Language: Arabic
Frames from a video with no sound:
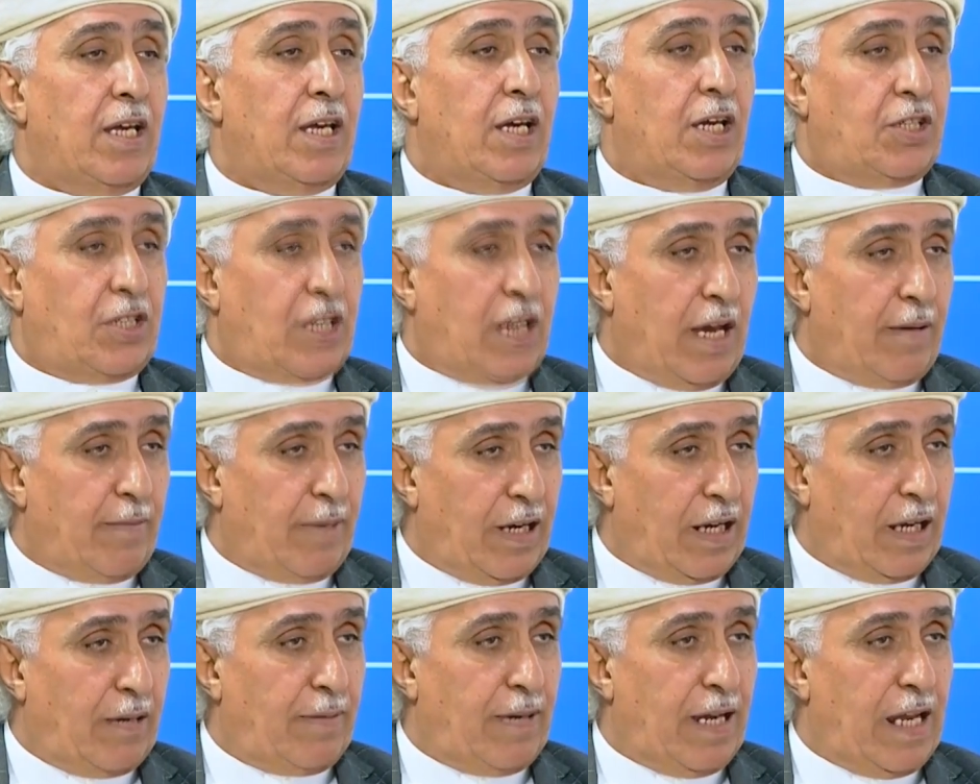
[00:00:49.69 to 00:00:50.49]
اتهام
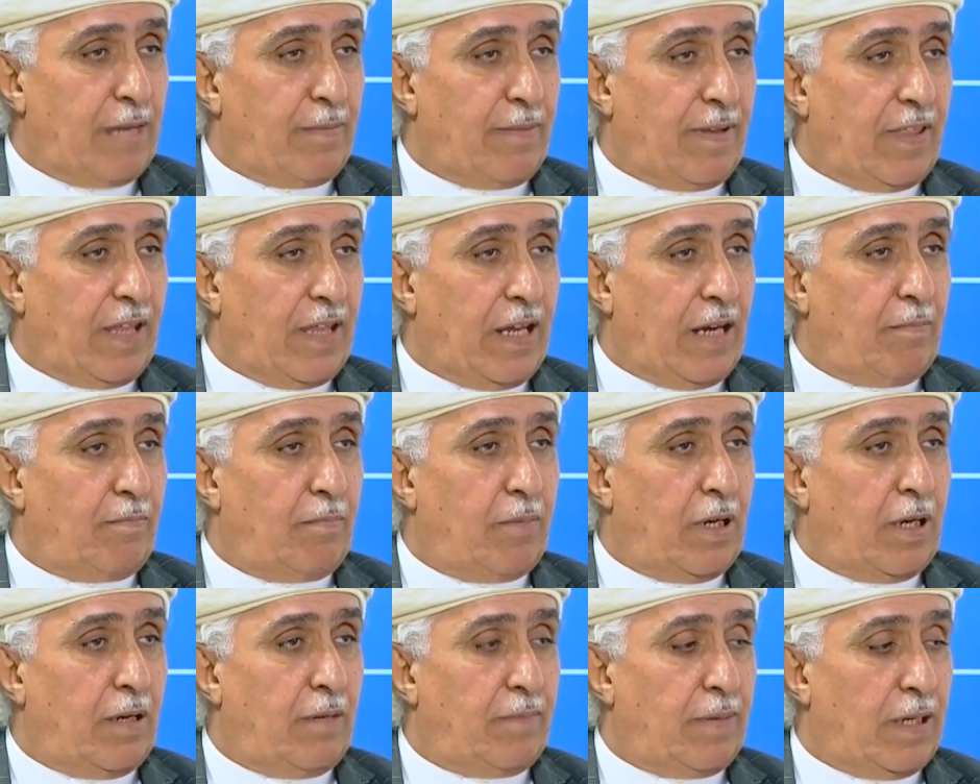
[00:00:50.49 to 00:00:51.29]
القبائل مثلا
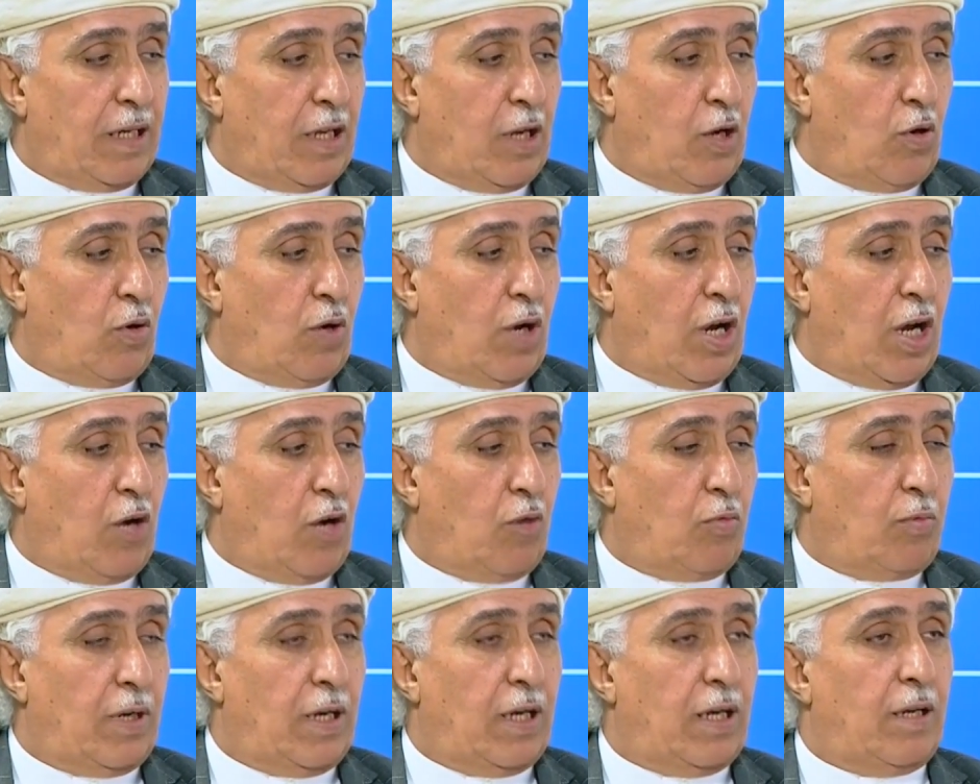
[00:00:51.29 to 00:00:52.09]
بالغوغاء
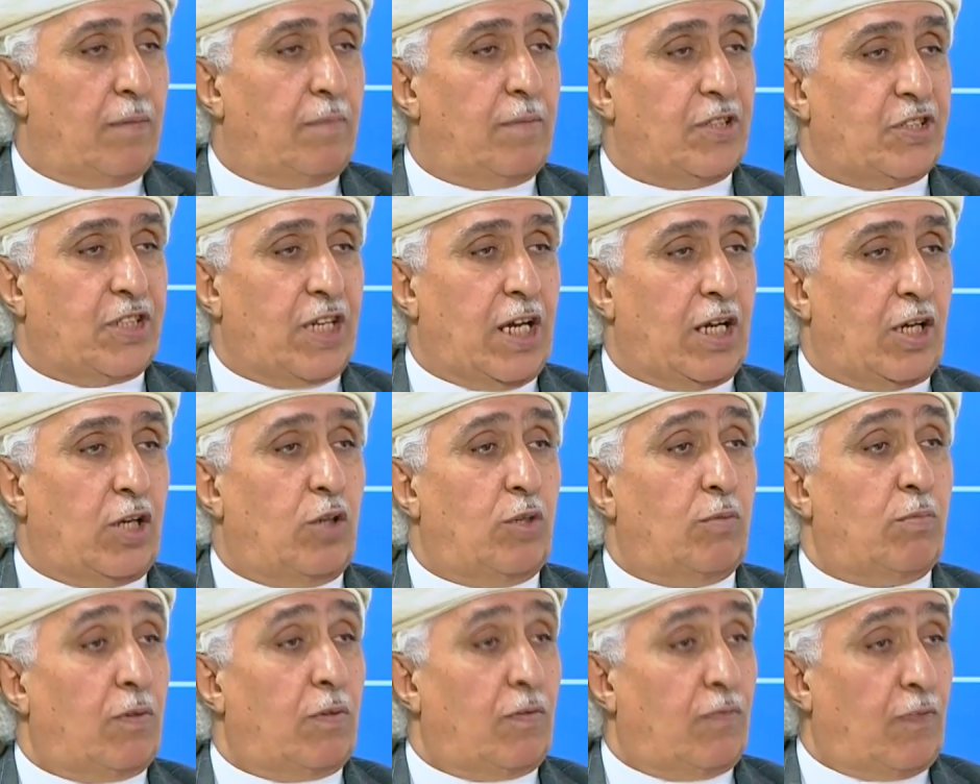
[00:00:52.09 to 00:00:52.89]
وبالمشاكل
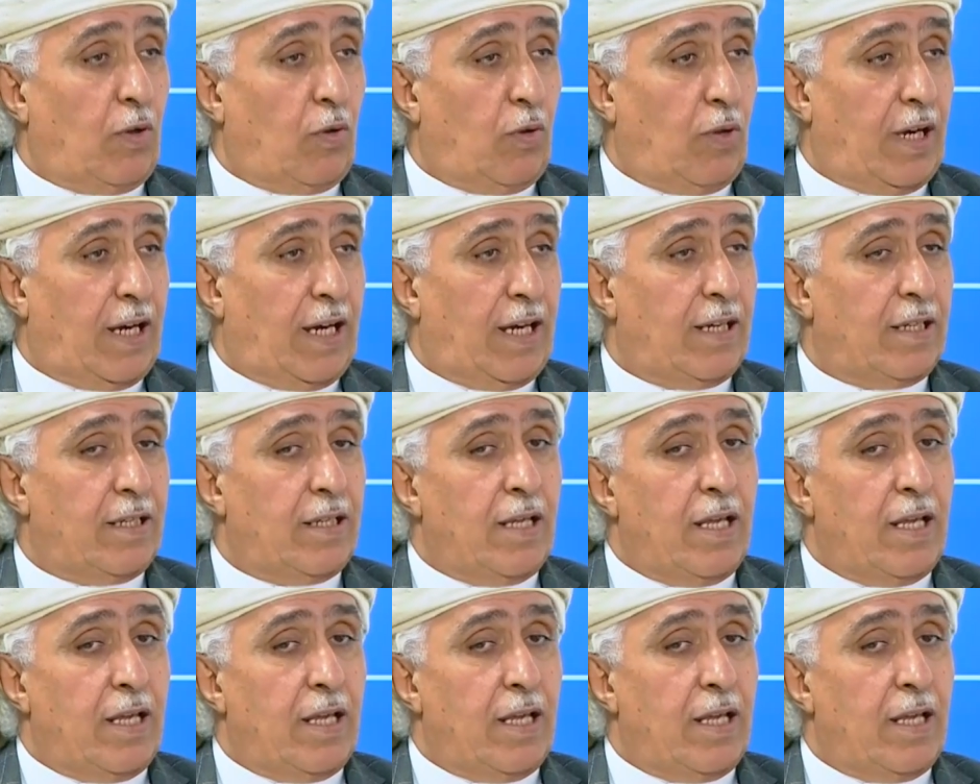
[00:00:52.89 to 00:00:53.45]
وبالفوضى